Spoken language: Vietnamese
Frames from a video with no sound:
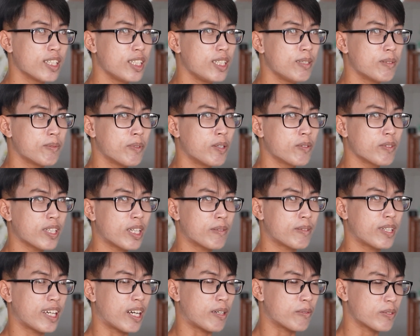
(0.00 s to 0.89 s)
khi mà bốn
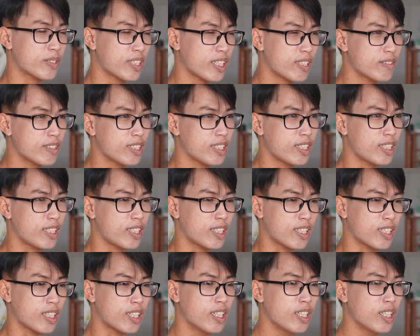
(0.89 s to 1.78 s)
năm đại học xong thì
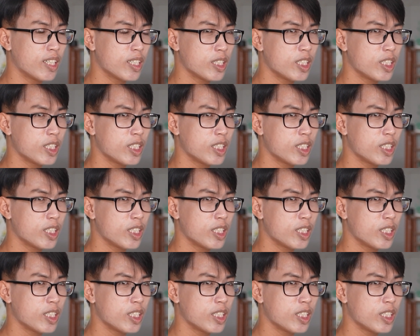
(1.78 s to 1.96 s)
uh,